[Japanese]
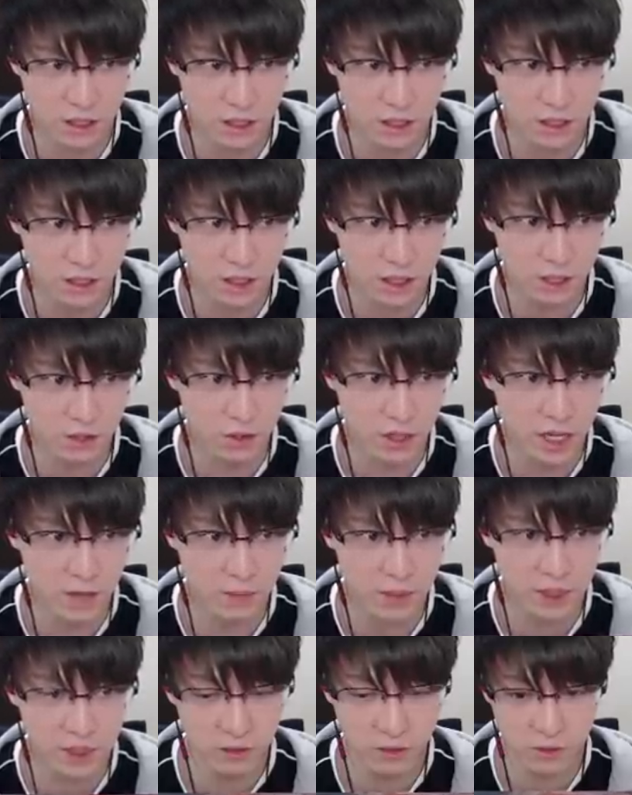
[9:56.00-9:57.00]
敵の
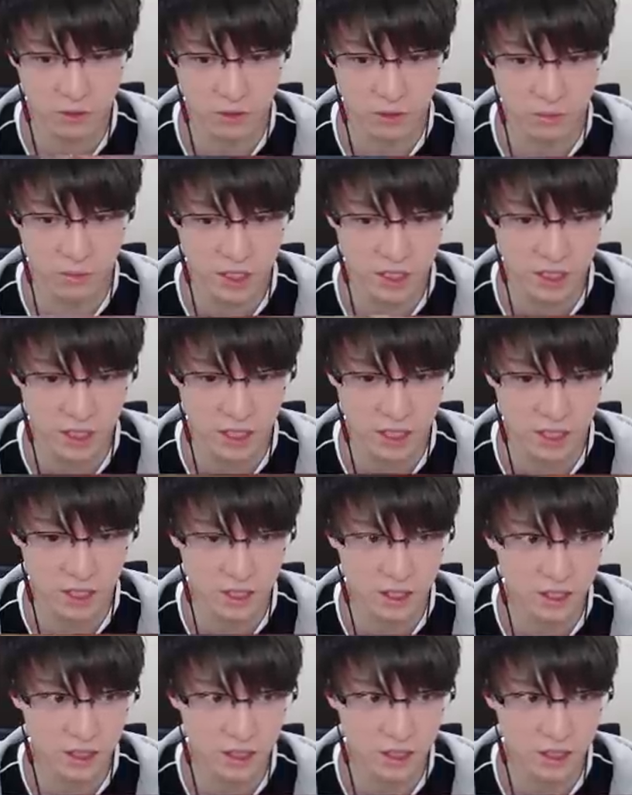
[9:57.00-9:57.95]
エアパトロール。マジか。